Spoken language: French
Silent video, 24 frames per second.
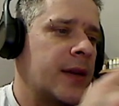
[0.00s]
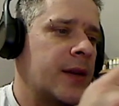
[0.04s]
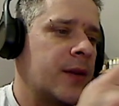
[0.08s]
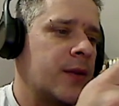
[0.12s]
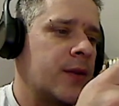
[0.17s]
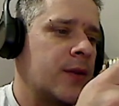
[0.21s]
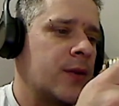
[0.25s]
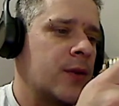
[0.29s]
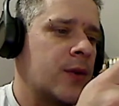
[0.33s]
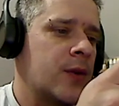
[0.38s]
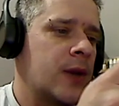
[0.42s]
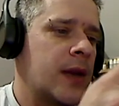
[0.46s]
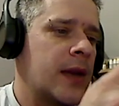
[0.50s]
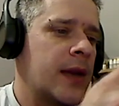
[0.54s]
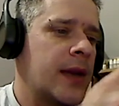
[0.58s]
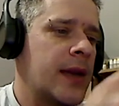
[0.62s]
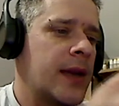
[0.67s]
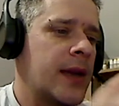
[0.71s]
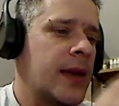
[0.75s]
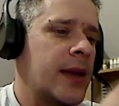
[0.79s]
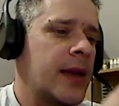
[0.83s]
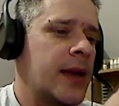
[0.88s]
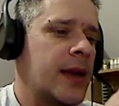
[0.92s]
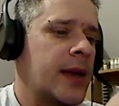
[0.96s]
en
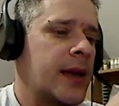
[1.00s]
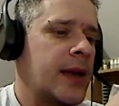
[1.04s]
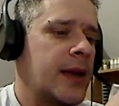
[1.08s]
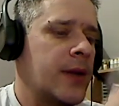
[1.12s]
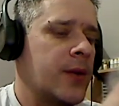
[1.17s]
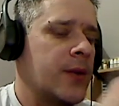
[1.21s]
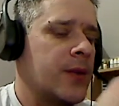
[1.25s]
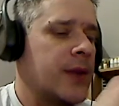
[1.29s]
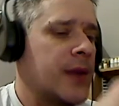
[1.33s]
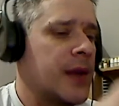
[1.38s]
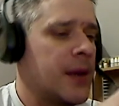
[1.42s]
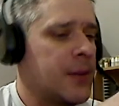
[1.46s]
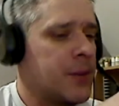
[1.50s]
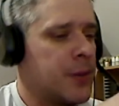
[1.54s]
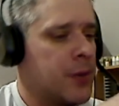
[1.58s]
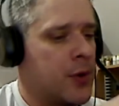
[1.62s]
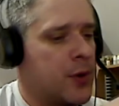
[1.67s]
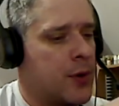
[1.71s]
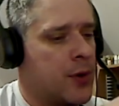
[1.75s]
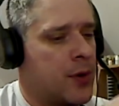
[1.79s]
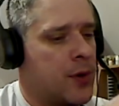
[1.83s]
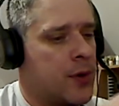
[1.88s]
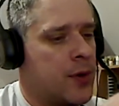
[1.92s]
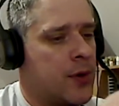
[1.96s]
anglais, en
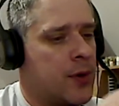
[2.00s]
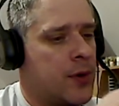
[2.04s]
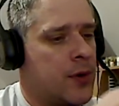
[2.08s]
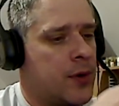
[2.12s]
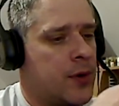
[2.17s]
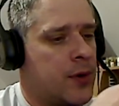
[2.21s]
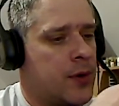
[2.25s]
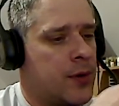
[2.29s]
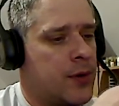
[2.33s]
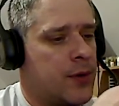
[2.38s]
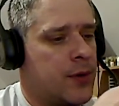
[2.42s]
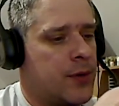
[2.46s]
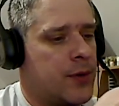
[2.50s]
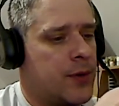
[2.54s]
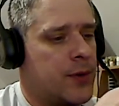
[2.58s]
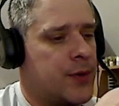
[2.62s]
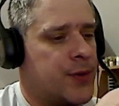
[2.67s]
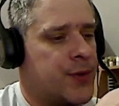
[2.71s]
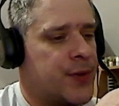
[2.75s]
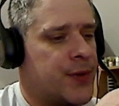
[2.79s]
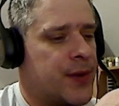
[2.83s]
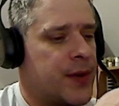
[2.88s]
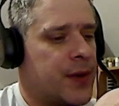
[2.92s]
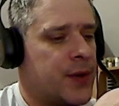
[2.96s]
allemand, en
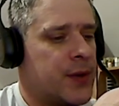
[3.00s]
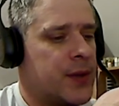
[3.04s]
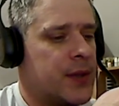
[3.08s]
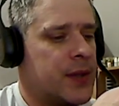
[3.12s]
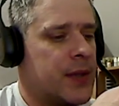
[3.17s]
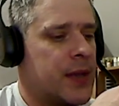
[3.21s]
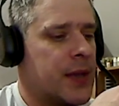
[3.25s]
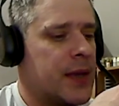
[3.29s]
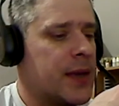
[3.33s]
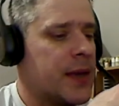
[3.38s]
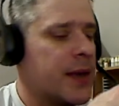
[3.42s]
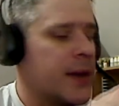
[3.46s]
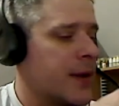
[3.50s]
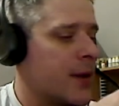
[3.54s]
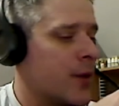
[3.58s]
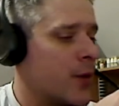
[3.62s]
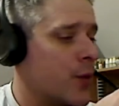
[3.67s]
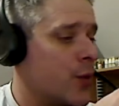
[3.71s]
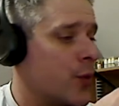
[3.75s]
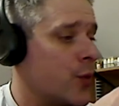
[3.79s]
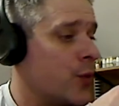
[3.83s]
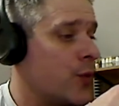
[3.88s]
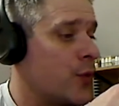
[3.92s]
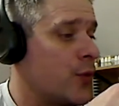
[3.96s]
français, en italien et en
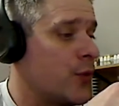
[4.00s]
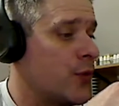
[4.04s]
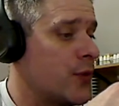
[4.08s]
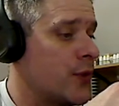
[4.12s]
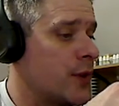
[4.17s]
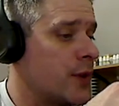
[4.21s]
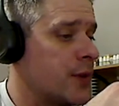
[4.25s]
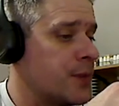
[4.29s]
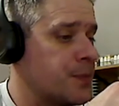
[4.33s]
russe.